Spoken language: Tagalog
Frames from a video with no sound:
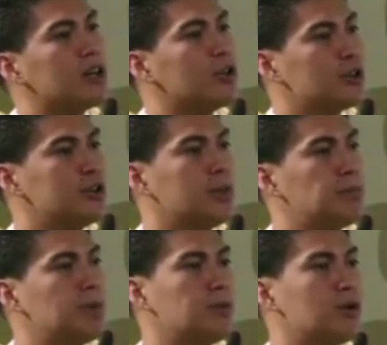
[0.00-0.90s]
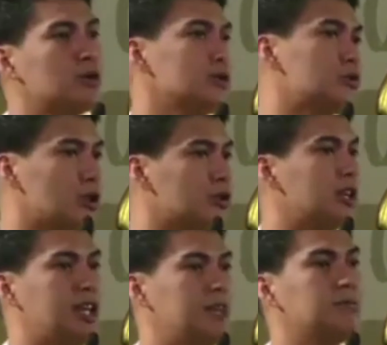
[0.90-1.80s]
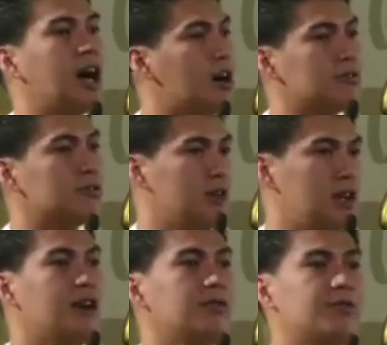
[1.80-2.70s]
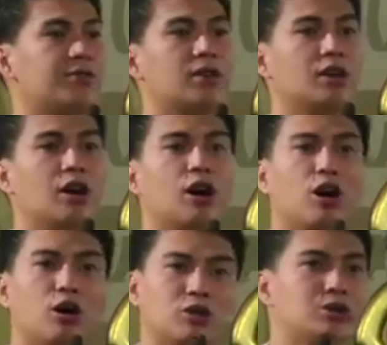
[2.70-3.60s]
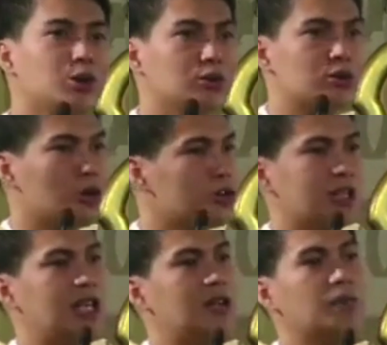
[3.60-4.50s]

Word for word: to the people who taught him how to love or who taught him